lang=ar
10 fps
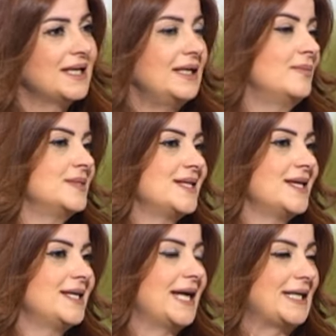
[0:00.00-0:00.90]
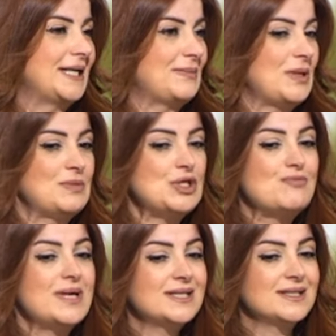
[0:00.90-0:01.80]
كلمتي يعني
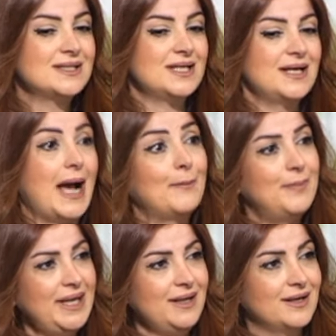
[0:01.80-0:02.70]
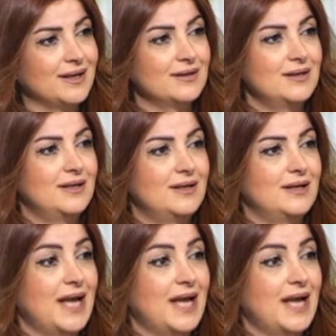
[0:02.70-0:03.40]
مش بس عم بحكي آه،